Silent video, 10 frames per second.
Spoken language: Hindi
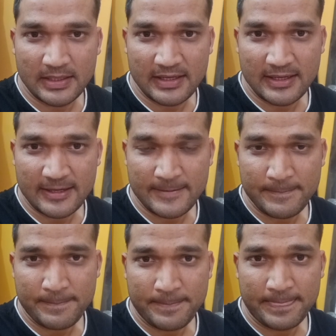नहीं है
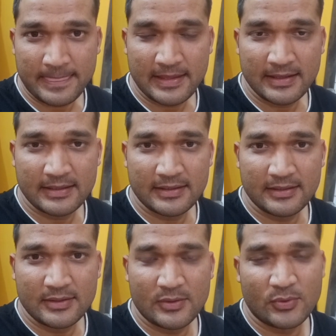
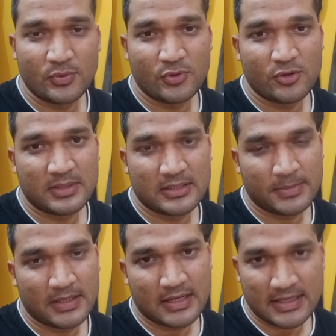उनको बस
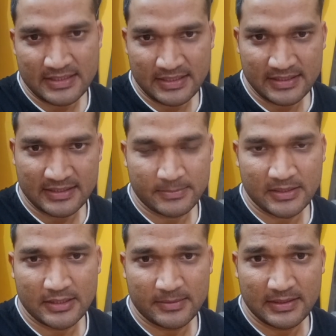अपने राजनीति से
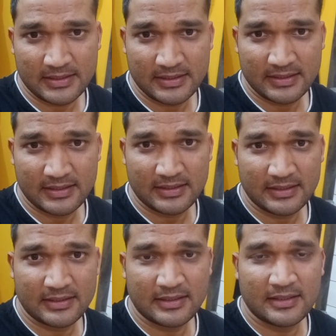मतलब है
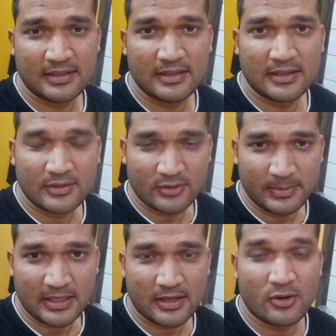तो
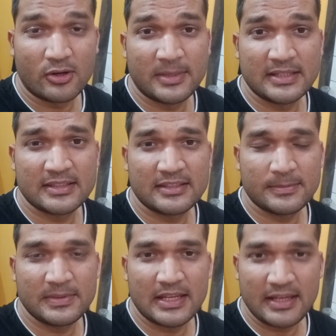मेरा गवर्नमेंट से
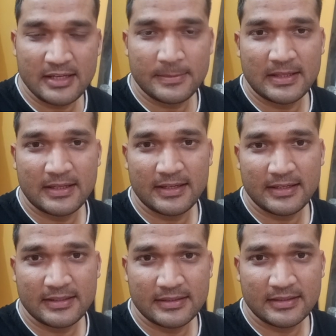सिर्फ यही निवेदन है
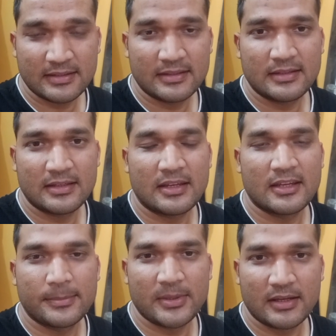कि
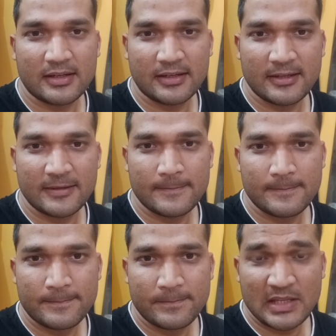कृपया करके
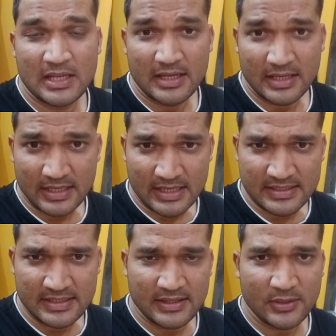
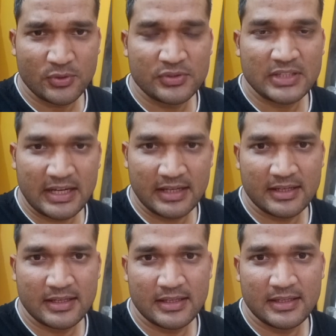राजनीति को साइड
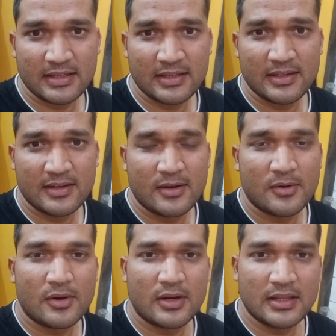करें
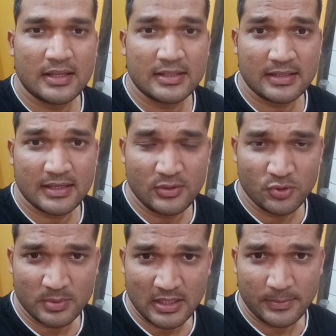और देश के
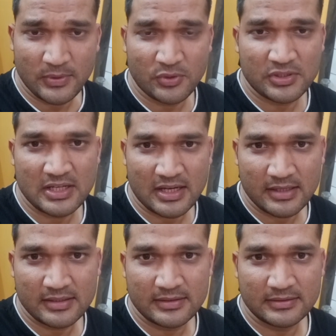युवा
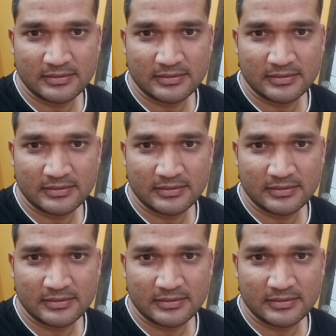बेरोजगार